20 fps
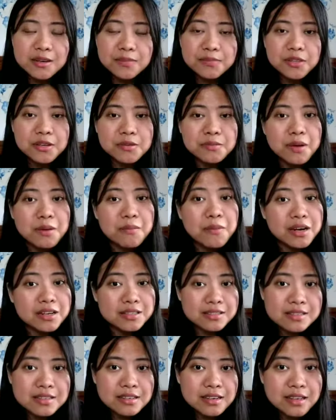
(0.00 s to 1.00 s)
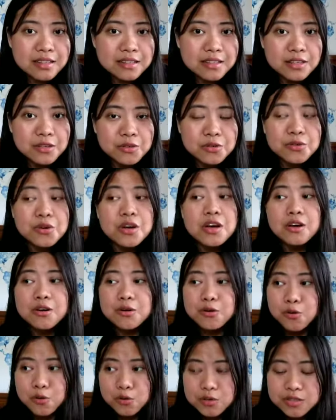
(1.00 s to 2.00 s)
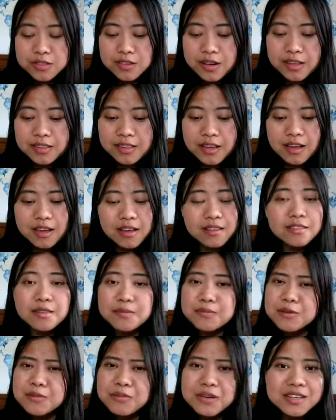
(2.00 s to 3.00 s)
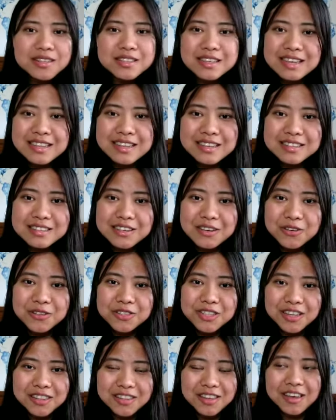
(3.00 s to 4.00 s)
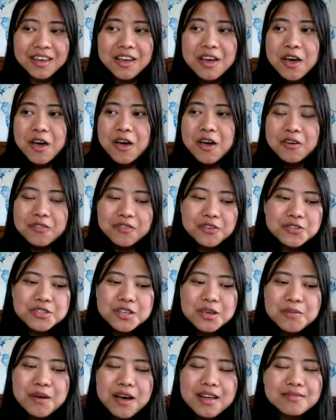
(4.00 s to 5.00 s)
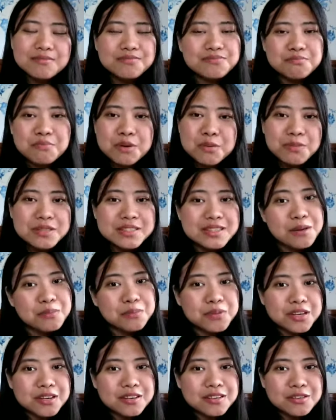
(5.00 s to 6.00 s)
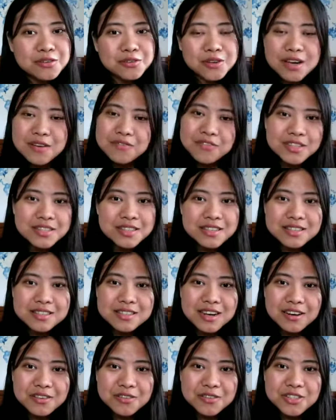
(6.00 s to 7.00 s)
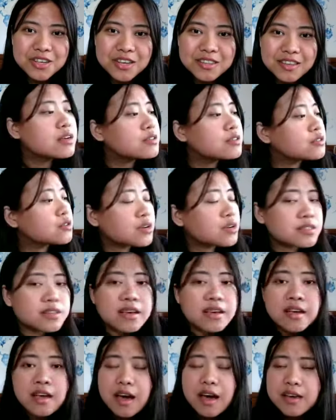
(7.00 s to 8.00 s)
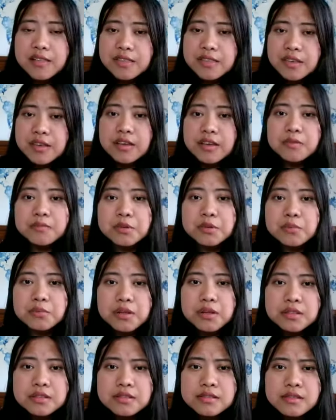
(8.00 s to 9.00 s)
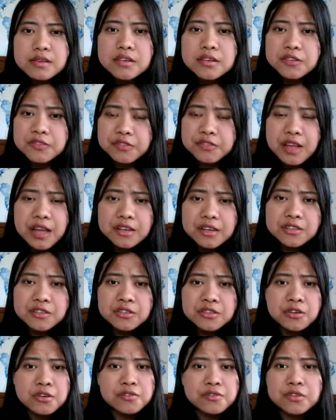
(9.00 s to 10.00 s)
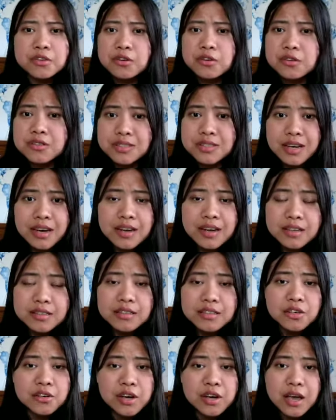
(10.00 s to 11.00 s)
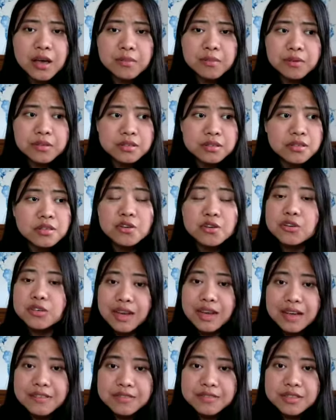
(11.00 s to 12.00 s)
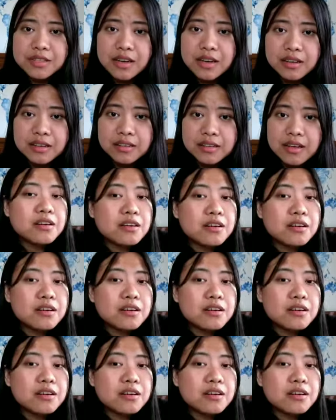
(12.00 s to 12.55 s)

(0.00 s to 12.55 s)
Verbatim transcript: जब तक मैं मेडिसिन लेती हूँ कोर्स रहता है तब तक मेरे स्किन अच्छे हो जाते हैं फिर उसके बाद पिम्पल्स अपियर होना फिर से स्टार्ट हो जाता है सो so, ऐसा है आई थिंक पिम्पल इज़ अ रिफ्लेक्शन ऑफ योर डाइट योर हैबिट योर लाइफ स्टाइल